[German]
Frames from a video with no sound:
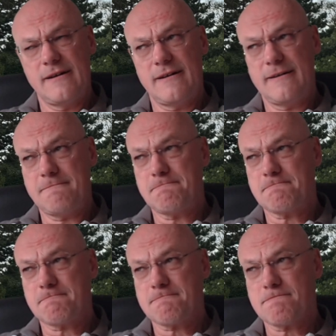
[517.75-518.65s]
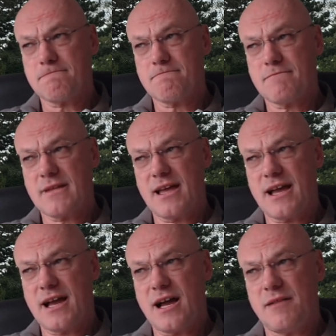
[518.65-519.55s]
ähm,
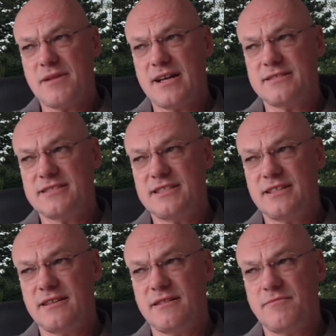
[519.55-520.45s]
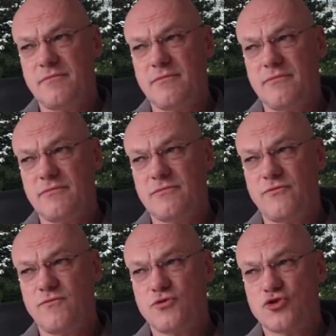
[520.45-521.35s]
aber sie
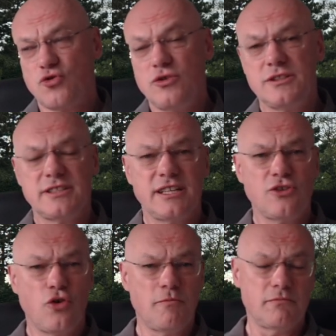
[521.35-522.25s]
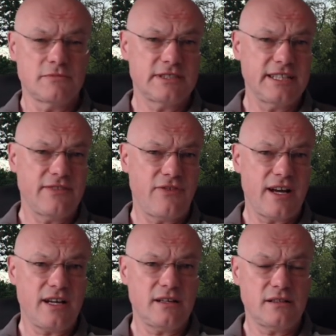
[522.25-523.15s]
schulden nicht um
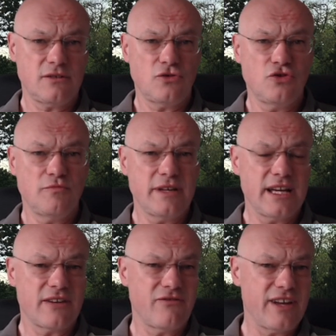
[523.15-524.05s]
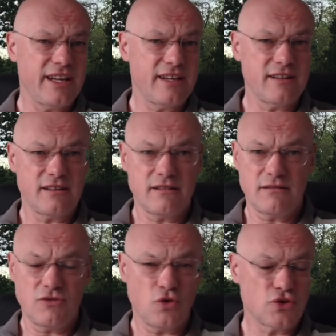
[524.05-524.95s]
zigfach, um
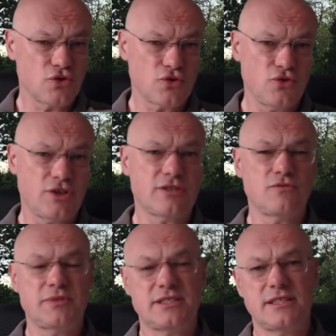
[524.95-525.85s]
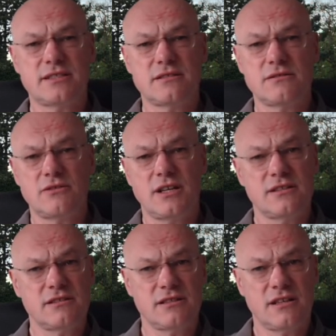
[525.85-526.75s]
irgendwelche Luxusgüter zu besitzen,
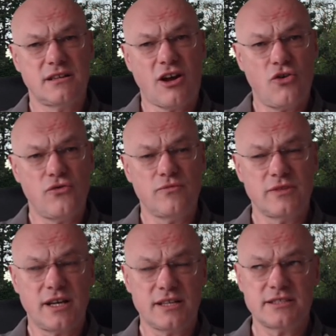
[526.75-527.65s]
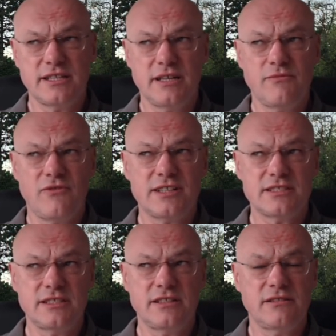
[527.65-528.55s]
sondern sie kaufen das eben, was
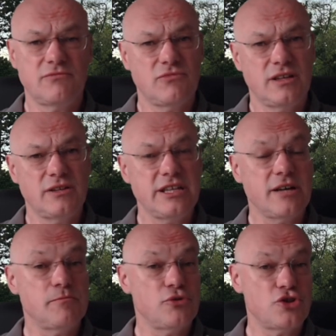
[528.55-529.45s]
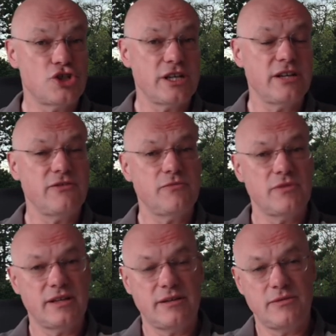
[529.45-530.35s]
sie in ihrem Budget
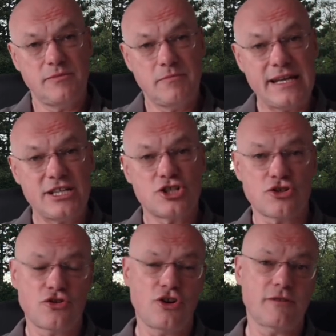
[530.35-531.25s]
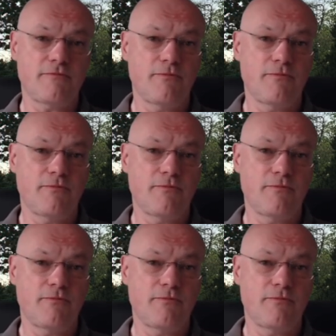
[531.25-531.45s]
managen können.